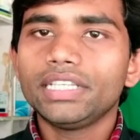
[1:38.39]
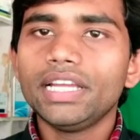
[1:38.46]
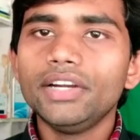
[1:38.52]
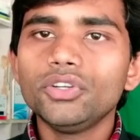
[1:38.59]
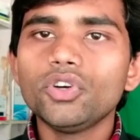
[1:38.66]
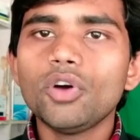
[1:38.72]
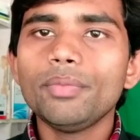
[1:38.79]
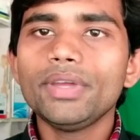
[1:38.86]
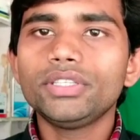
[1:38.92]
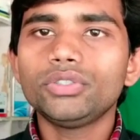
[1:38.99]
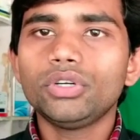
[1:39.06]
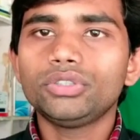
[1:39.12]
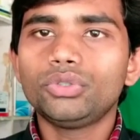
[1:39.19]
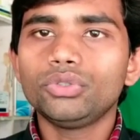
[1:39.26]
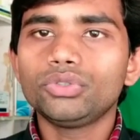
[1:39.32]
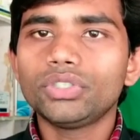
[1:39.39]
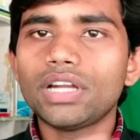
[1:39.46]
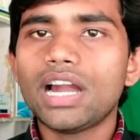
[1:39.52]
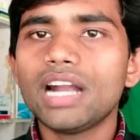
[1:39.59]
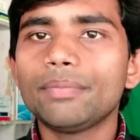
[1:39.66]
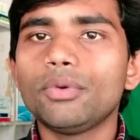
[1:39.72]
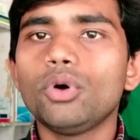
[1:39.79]
रेडियो में जो
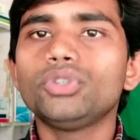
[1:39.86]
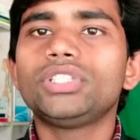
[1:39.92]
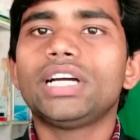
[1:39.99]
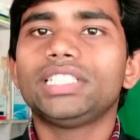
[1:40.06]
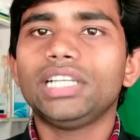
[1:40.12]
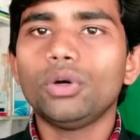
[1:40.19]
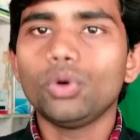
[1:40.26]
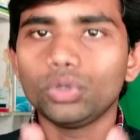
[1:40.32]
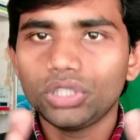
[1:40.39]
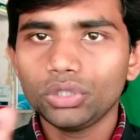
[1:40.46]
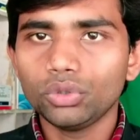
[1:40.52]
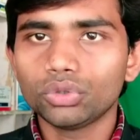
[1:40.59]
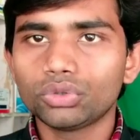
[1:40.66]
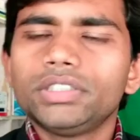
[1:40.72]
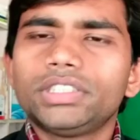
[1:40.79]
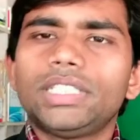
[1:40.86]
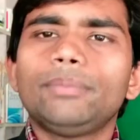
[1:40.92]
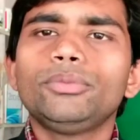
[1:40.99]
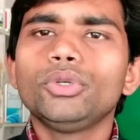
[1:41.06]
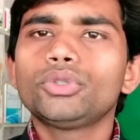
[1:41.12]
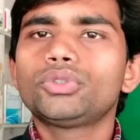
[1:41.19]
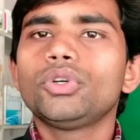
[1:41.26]
झुंझुनाहट बहुत ज्यादा होती है दोस्तों
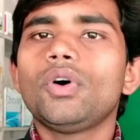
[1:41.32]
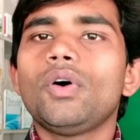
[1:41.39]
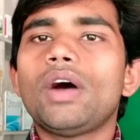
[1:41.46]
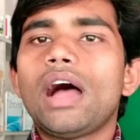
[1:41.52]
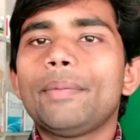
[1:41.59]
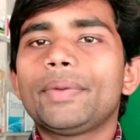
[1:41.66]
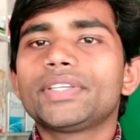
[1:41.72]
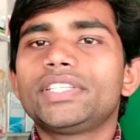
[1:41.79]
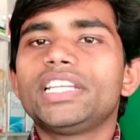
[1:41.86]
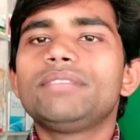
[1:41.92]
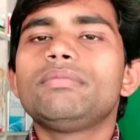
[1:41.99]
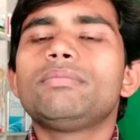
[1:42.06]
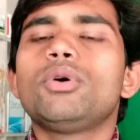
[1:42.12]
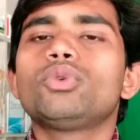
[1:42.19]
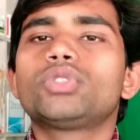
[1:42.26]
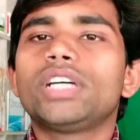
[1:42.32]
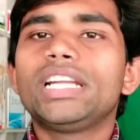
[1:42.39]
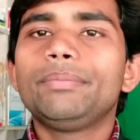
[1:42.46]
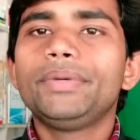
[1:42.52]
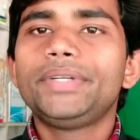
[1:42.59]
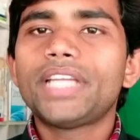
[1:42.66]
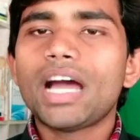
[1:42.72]
तब दोस्तों आपके शरीर में बहुत
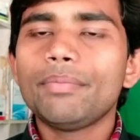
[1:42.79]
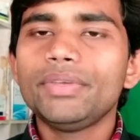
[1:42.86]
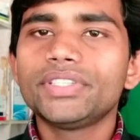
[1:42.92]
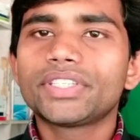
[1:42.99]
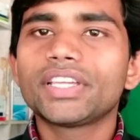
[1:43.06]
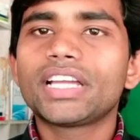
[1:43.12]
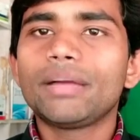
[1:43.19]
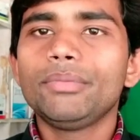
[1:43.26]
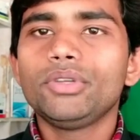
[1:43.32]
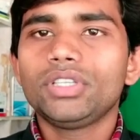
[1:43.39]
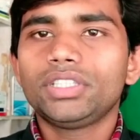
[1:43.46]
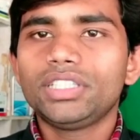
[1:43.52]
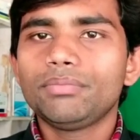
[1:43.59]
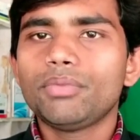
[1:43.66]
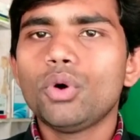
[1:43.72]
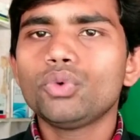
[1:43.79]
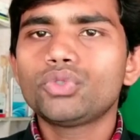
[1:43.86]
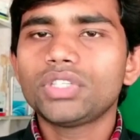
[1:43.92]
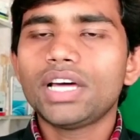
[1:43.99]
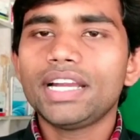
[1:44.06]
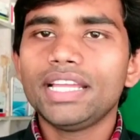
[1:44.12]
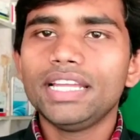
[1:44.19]
सारी विटामिन की कमी हो जाती है बहुत
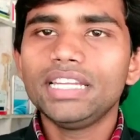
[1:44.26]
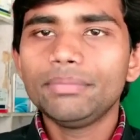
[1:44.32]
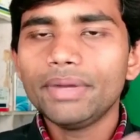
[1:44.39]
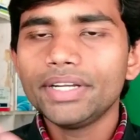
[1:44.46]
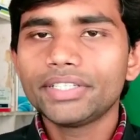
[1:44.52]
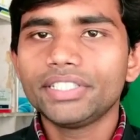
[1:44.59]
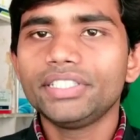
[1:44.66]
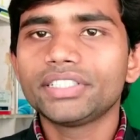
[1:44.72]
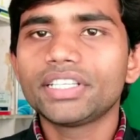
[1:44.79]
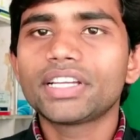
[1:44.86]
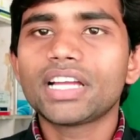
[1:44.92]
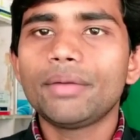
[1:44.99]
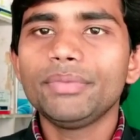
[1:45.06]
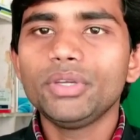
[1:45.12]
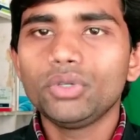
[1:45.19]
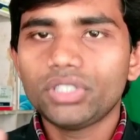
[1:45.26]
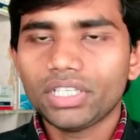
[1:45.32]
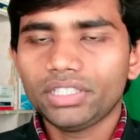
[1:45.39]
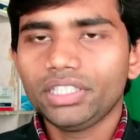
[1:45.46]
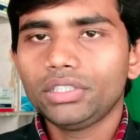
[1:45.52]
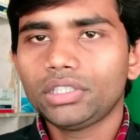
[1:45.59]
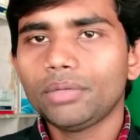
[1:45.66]
सारे एलिमेंट जिनकी कमी हो
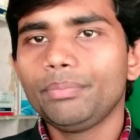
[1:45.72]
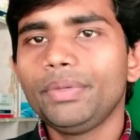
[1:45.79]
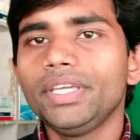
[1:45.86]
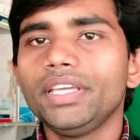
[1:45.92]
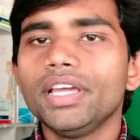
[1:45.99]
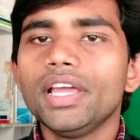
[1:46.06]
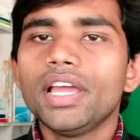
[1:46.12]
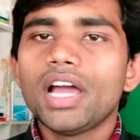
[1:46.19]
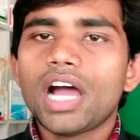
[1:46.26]
जाती है तब भी